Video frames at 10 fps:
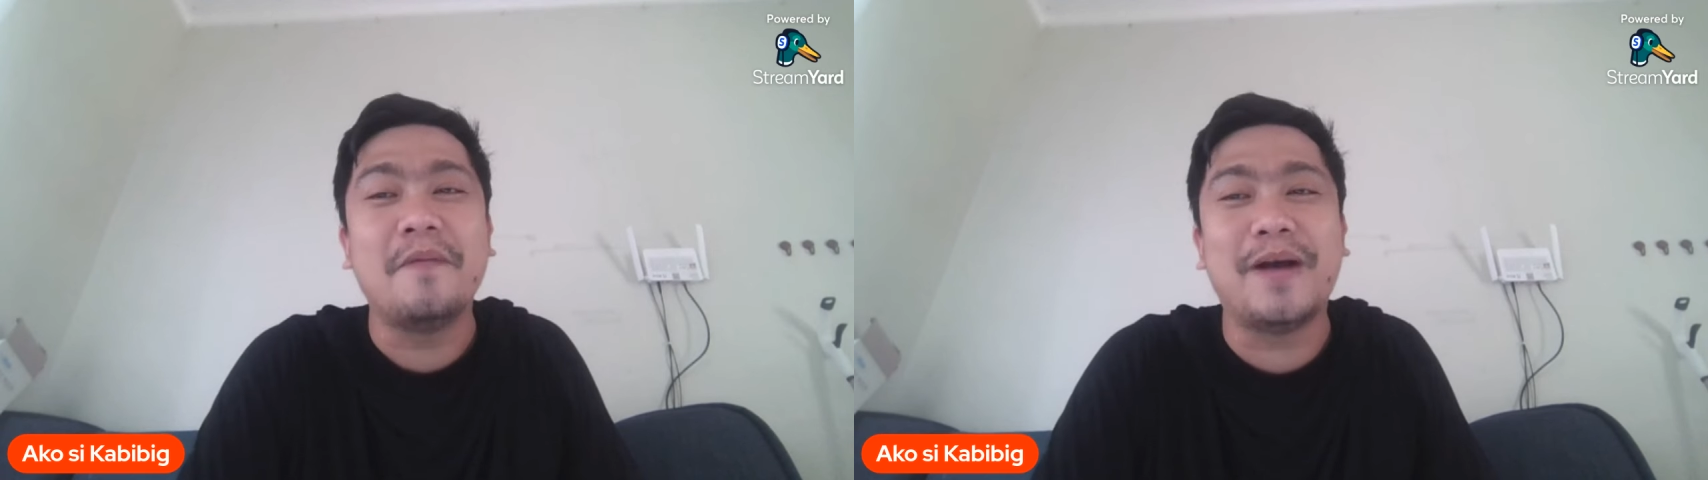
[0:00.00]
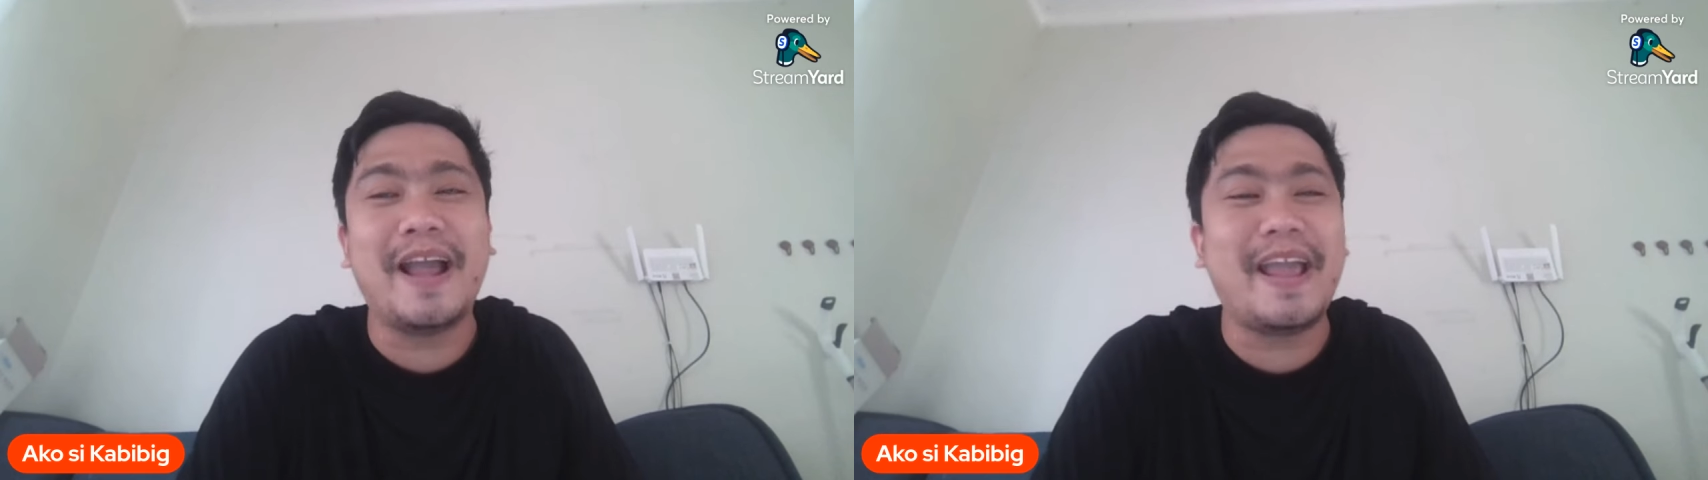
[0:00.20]

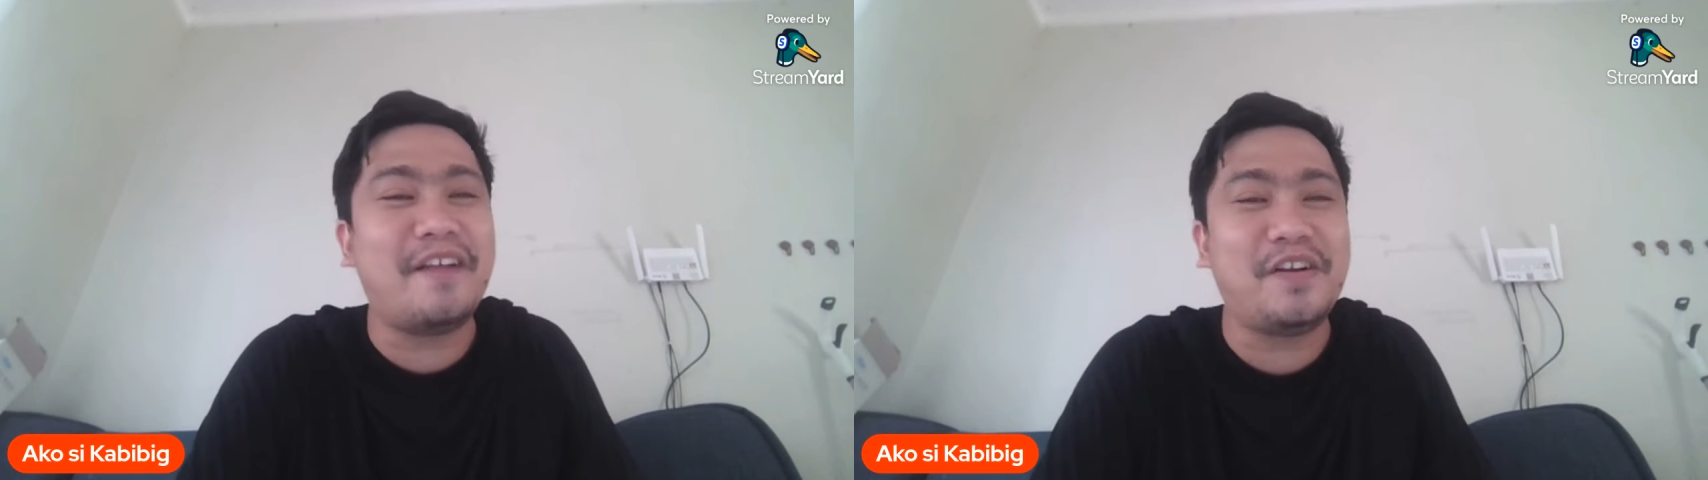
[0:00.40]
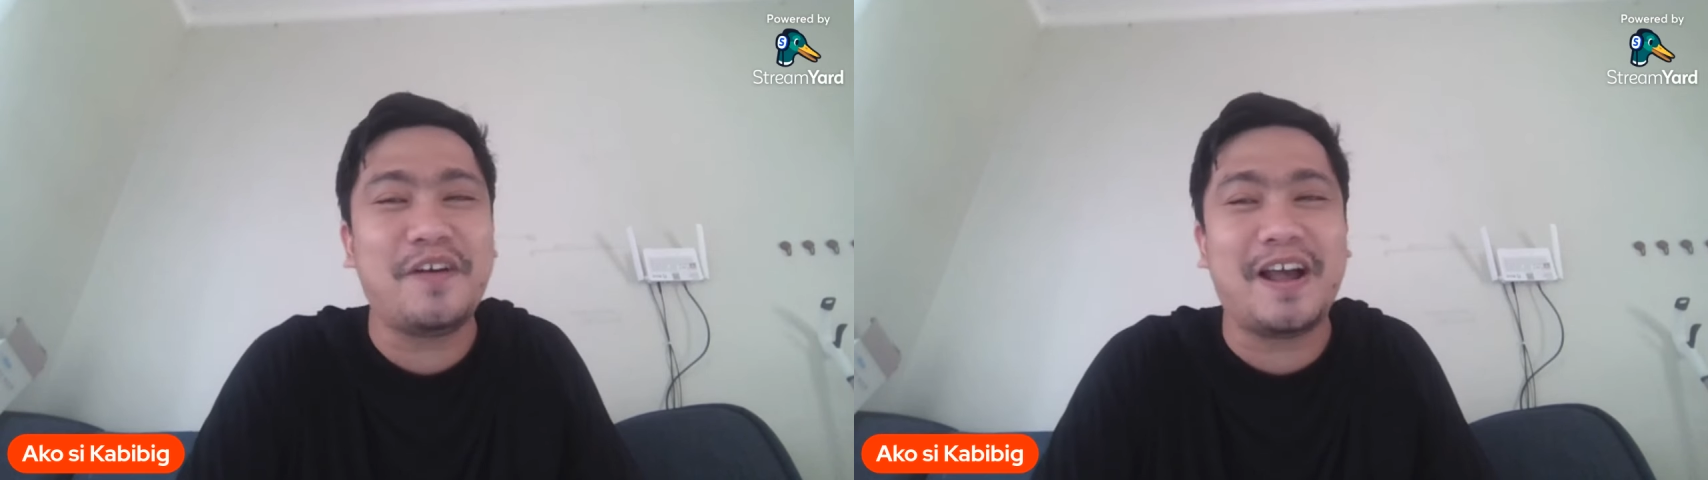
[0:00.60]
Bye,
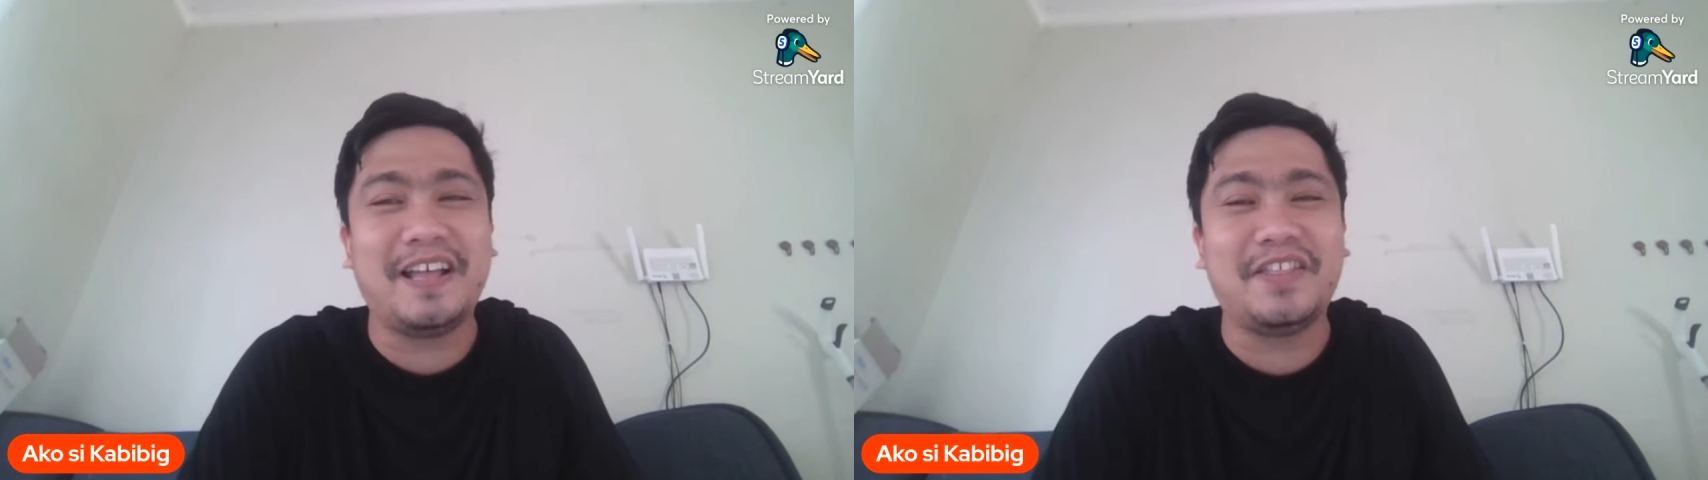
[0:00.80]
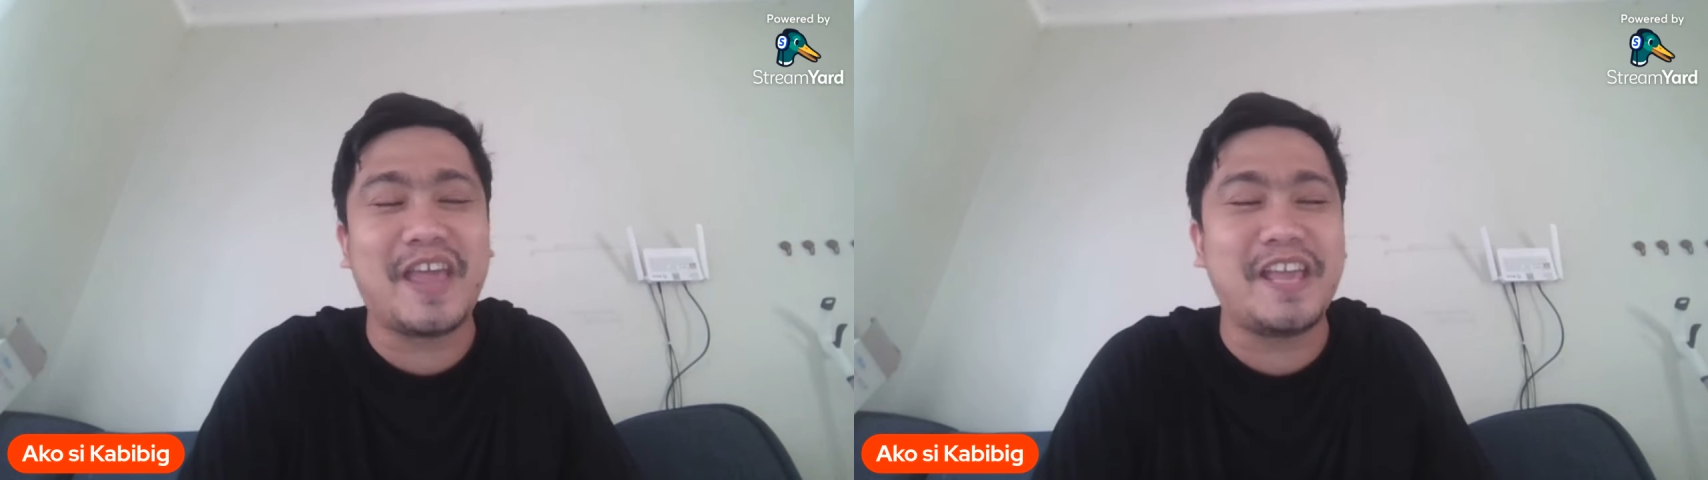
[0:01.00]

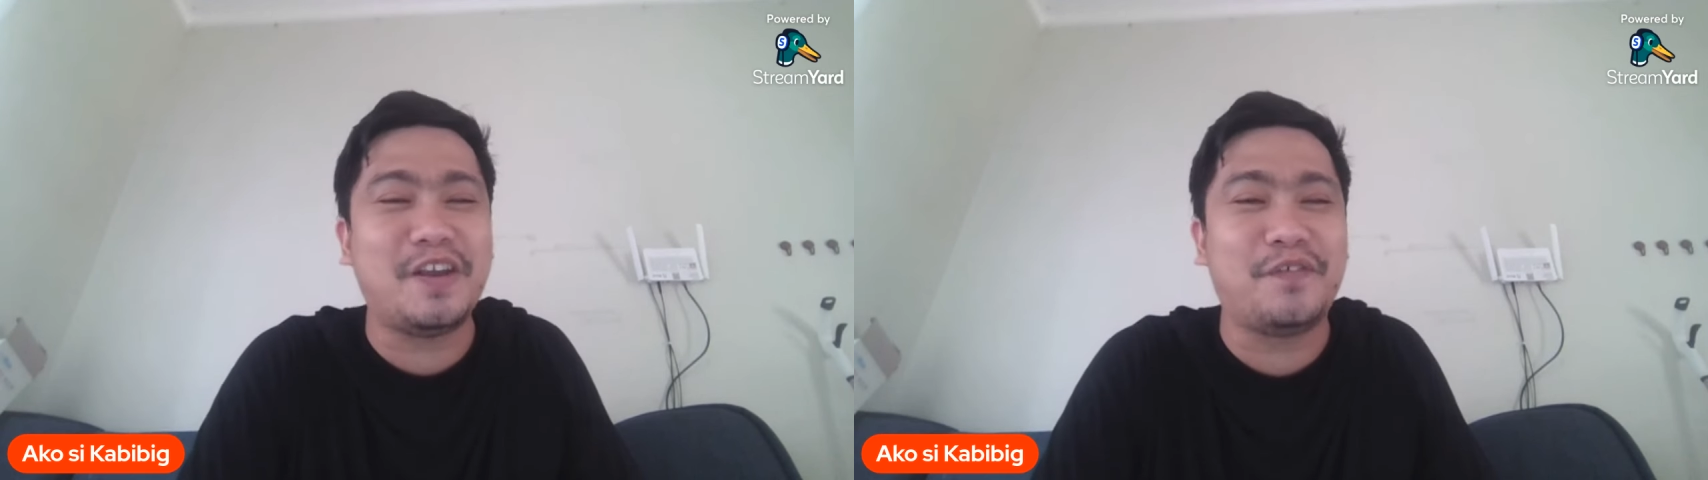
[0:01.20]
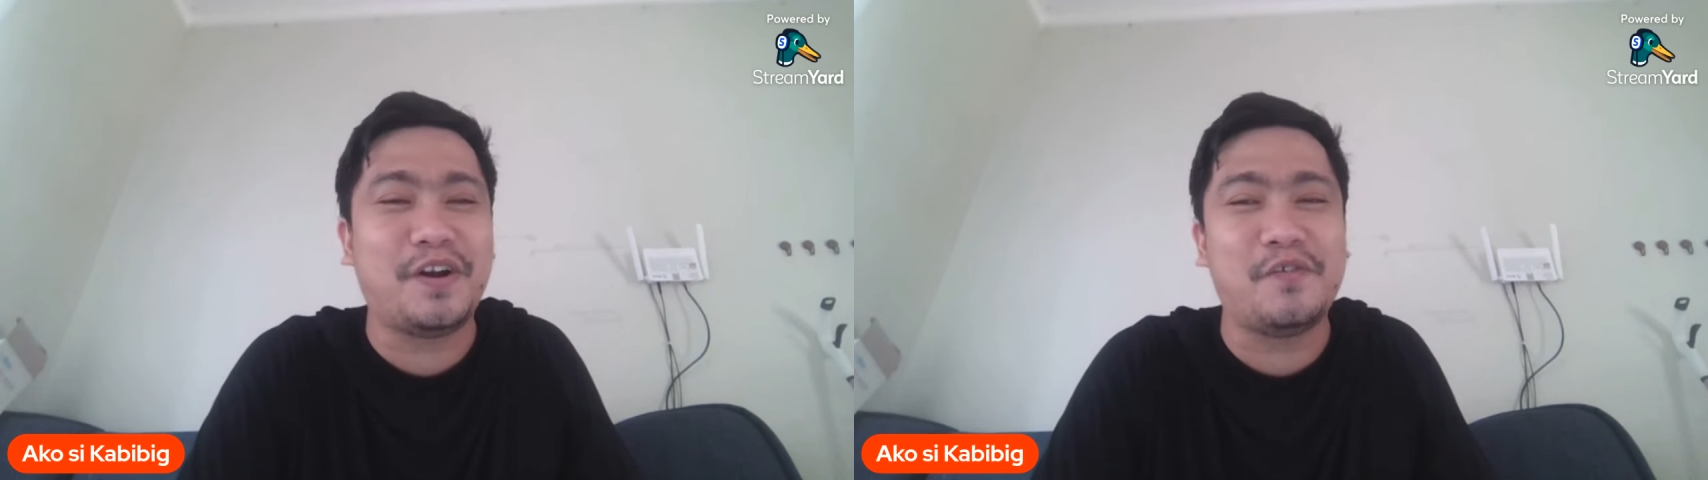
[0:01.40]
everyone. Thank you for